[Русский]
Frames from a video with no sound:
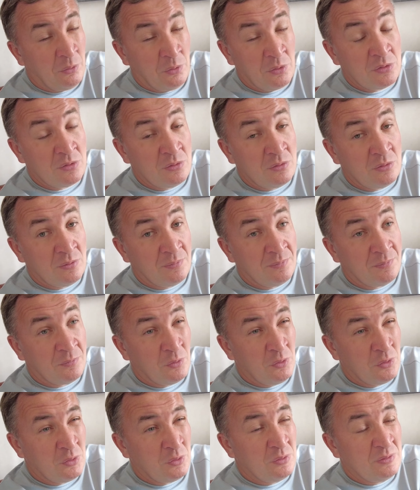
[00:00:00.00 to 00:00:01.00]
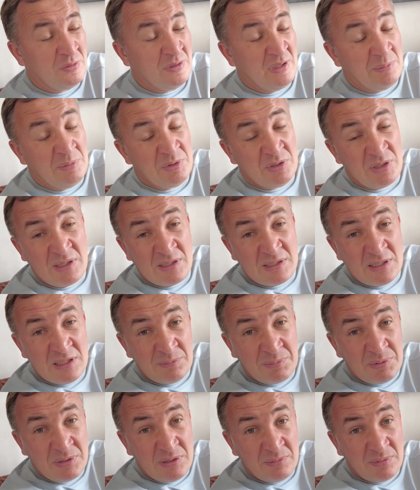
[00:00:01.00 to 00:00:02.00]
осенью. Осенью всегда обычные цены
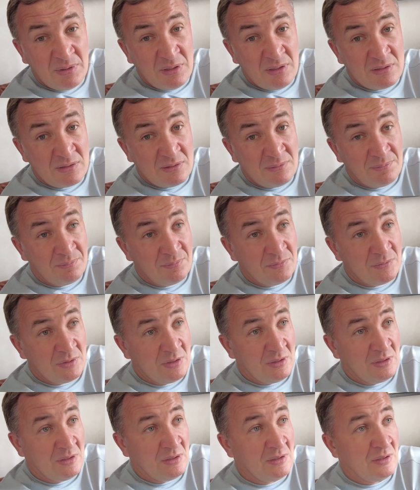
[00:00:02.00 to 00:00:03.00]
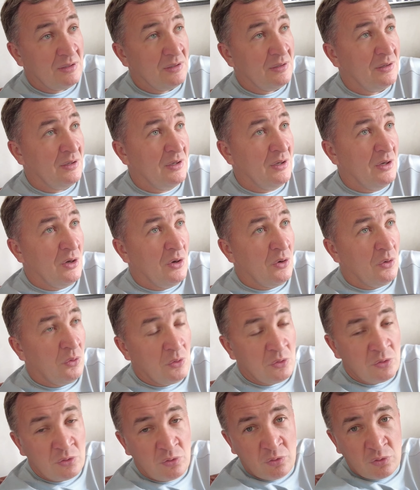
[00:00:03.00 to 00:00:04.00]
поднимаются, и
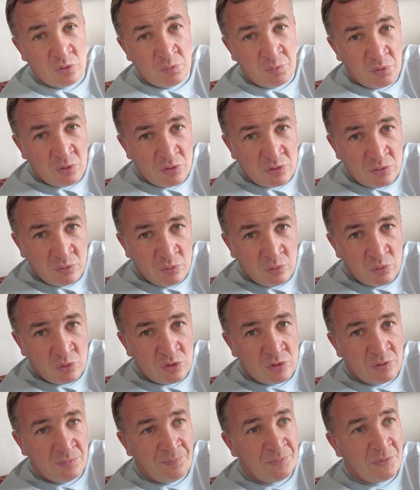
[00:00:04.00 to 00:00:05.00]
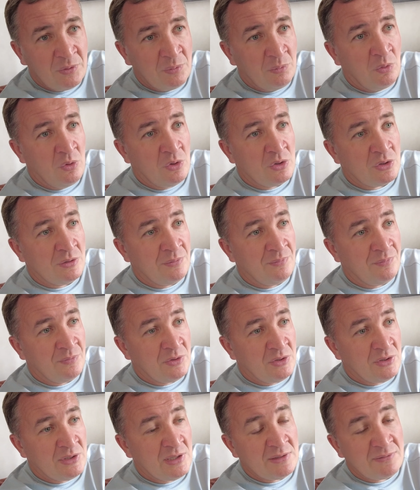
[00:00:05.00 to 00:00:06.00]
осенью спрос лучше и больше.
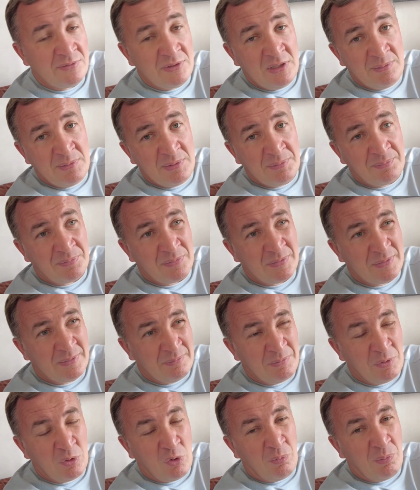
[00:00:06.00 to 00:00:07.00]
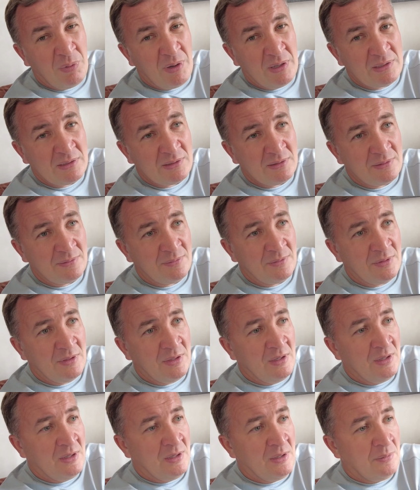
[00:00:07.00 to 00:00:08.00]
Сейчас время покупать,
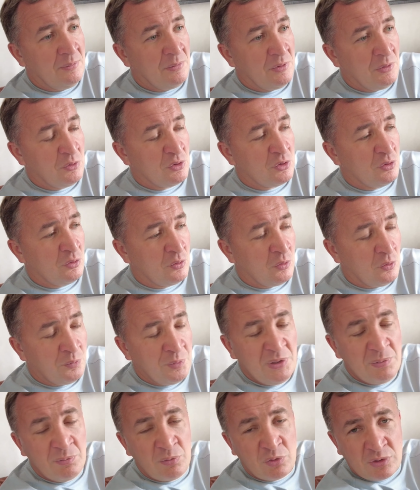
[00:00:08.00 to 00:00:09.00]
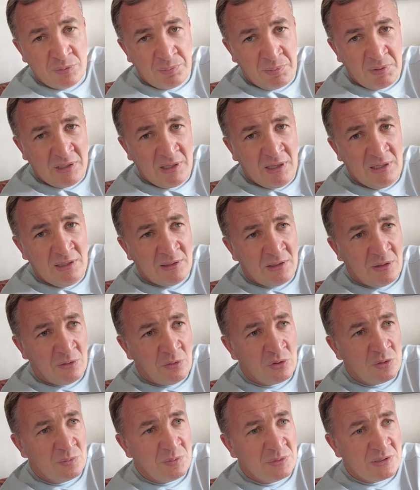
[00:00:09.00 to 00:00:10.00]
потому что купить можно по реально
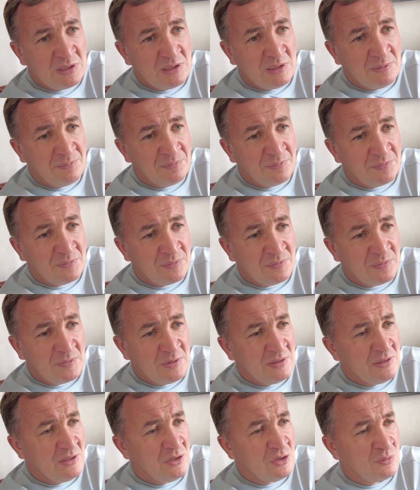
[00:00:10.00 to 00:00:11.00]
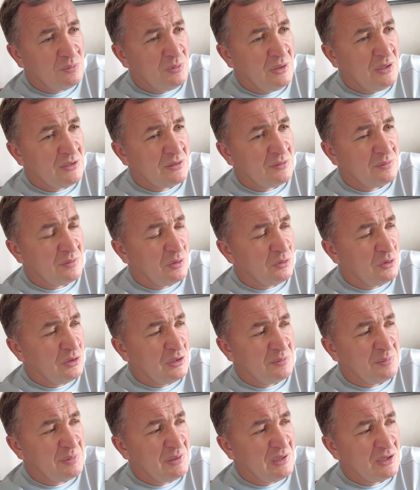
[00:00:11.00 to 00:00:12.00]
хорошим ценам. Ну, если не ошибаюсь, какое-то
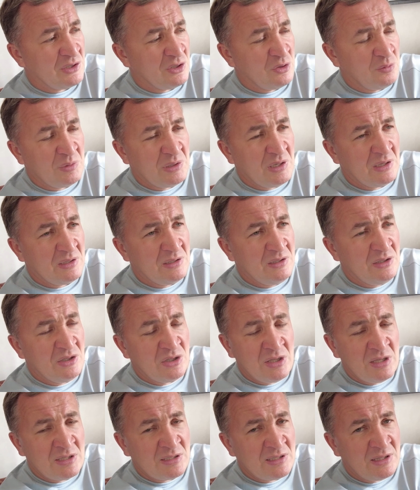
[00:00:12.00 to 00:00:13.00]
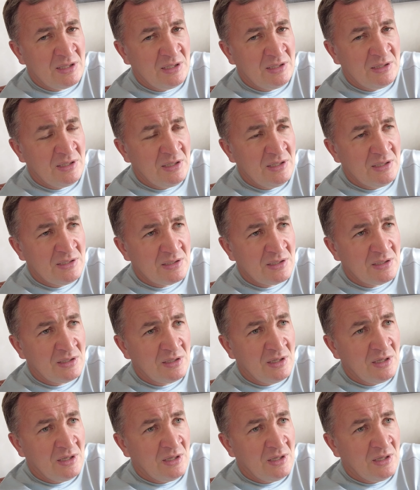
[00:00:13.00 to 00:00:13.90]
есть предложение у меня единичное за 3300,